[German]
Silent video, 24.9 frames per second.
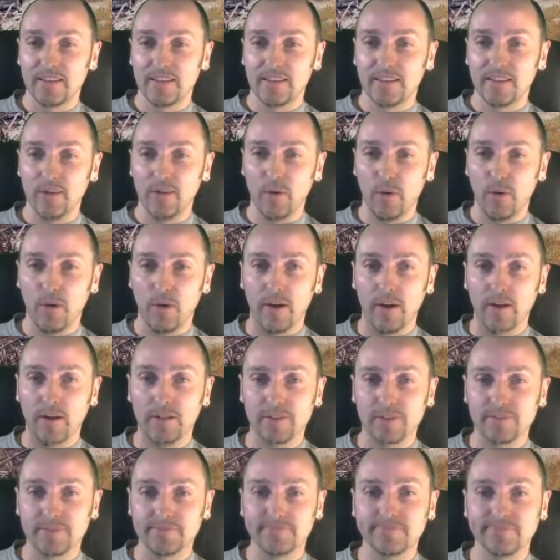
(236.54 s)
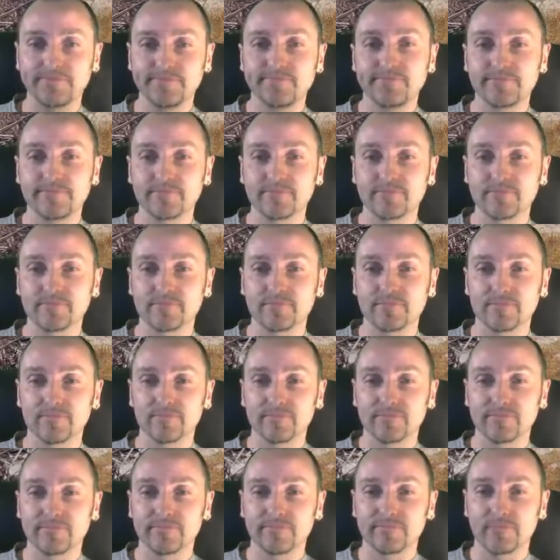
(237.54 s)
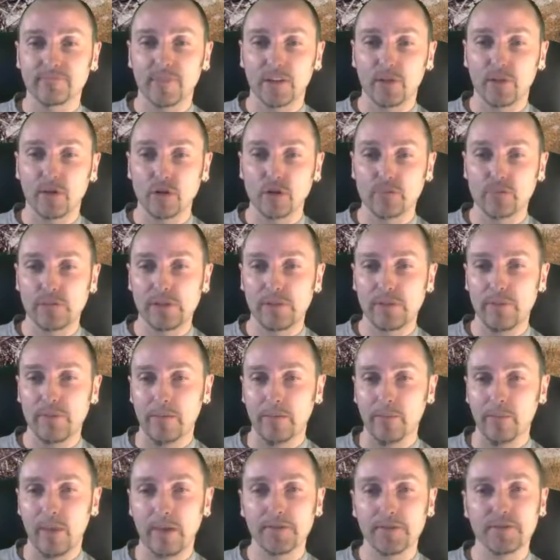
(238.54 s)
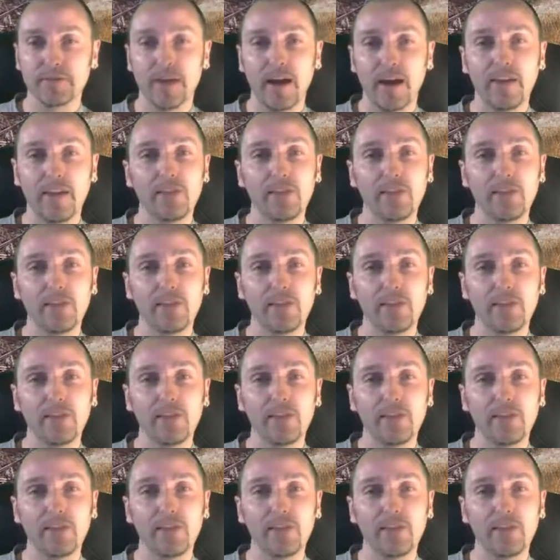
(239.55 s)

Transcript: Jo. Dann gucke ich ein bisschen meinen Panzer an,